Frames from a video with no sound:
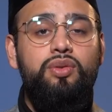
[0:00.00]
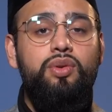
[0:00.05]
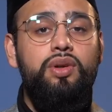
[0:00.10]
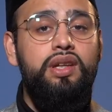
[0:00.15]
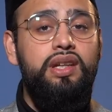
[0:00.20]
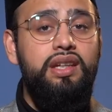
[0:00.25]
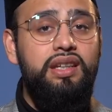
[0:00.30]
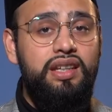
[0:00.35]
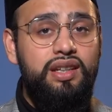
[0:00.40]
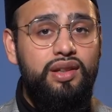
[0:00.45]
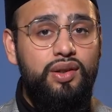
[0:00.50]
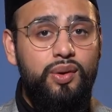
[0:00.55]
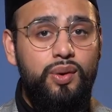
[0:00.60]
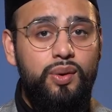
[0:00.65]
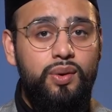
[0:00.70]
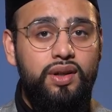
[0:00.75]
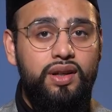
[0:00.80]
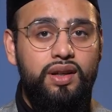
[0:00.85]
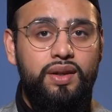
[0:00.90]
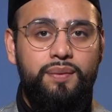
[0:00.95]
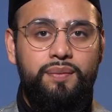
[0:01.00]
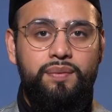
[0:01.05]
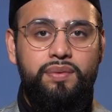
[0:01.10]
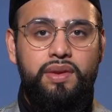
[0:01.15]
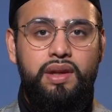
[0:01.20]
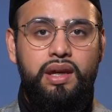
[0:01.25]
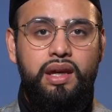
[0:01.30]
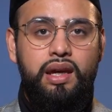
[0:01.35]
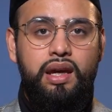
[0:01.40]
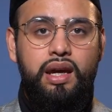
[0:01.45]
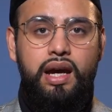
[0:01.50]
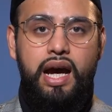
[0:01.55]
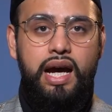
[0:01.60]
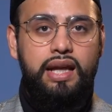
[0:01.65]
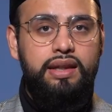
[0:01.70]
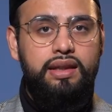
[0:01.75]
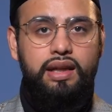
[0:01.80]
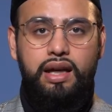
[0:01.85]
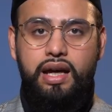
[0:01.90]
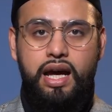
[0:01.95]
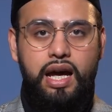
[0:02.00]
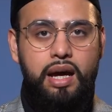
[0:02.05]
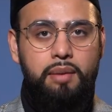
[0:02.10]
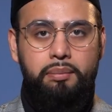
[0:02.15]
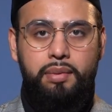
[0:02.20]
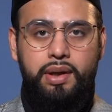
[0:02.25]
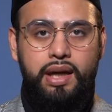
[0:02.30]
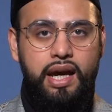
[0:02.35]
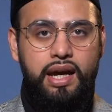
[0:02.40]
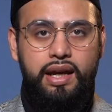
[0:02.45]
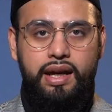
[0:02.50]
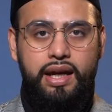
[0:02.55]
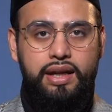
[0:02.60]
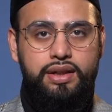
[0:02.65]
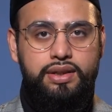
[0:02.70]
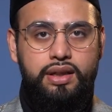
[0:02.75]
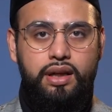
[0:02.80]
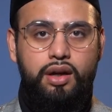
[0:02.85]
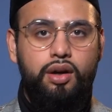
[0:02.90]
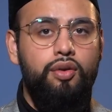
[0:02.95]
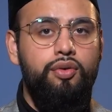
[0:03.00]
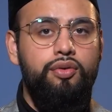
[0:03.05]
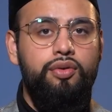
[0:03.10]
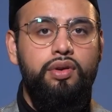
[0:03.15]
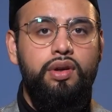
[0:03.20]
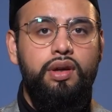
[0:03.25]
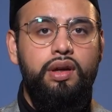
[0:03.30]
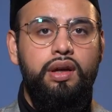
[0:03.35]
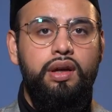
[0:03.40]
nur ihnen gehören. Andere haben kein Recht darauf.